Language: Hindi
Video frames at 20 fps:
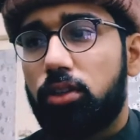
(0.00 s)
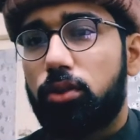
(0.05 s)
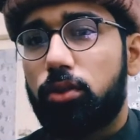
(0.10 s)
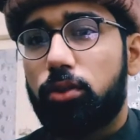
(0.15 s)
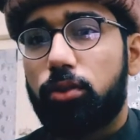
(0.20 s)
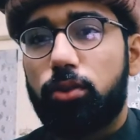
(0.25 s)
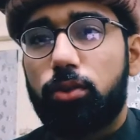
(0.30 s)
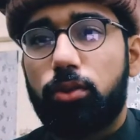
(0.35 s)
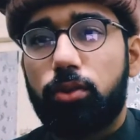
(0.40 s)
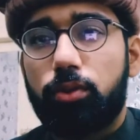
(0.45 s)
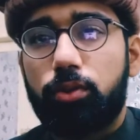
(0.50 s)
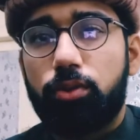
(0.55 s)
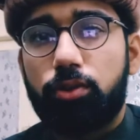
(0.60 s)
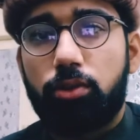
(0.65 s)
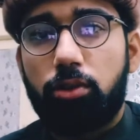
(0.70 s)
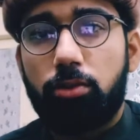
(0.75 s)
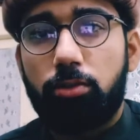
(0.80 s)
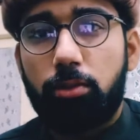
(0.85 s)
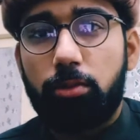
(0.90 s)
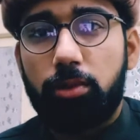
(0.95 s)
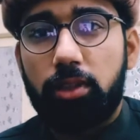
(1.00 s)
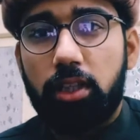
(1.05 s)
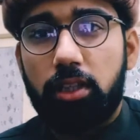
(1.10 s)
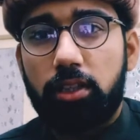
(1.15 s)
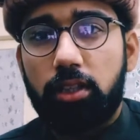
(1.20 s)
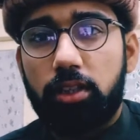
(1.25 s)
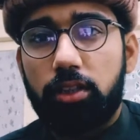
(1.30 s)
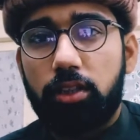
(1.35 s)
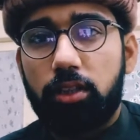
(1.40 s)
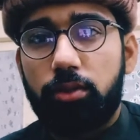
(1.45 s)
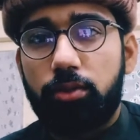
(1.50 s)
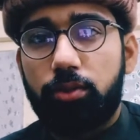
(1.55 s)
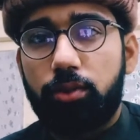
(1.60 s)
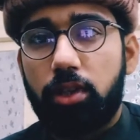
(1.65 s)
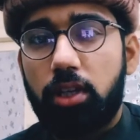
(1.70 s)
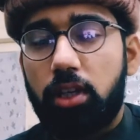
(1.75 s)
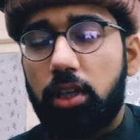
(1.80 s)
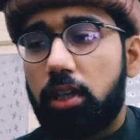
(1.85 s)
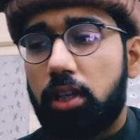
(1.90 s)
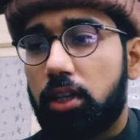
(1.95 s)
तो उनको मैं बताता जाऊं
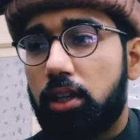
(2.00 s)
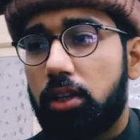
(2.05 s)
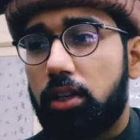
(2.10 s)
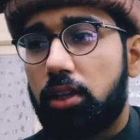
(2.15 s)
कि